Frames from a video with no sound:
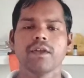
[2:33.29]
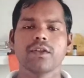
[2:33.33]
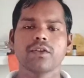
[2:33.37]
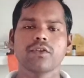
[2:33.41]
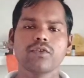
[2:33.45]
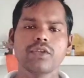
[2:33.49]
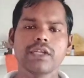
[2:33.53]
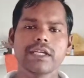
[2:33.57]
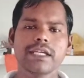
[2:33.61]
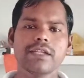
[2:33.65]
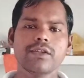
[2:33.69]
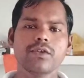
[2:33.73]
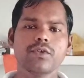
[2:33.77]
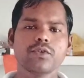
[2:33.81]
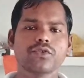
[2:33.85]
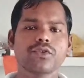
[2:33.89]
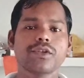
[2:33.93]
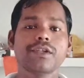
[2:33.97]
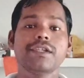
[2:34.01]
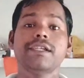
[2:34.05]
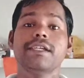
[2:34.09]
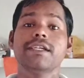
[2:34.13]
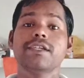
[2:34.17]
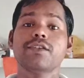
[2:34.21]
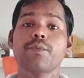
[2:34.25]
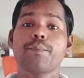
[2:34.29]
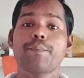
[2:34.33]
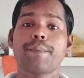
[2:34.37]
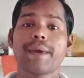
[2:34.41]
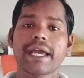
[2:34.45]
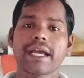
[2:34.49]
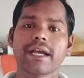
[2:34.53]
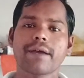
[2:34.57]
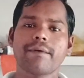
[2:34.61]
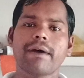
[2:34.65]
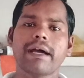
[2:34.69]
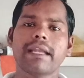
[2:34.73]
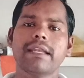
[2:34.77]
तो देखिए दोस्तों ये जो
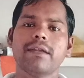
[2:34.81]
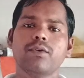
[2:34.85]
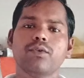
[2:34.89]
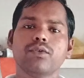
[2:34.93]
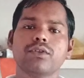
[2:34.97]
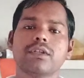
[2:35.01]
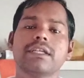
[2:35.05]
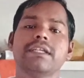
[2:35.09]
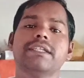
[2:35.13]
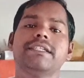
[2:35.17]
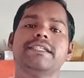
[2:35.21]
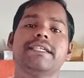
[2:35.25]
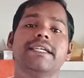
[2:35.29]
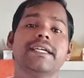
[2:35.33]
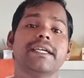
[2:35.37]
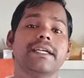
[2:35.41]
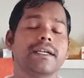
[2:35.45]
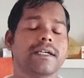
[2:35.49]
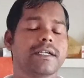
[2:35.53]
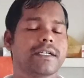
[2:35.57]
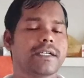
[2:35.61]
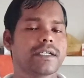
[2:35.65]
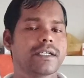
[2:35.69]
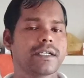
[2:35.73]
बैंक वाले होते हैं ये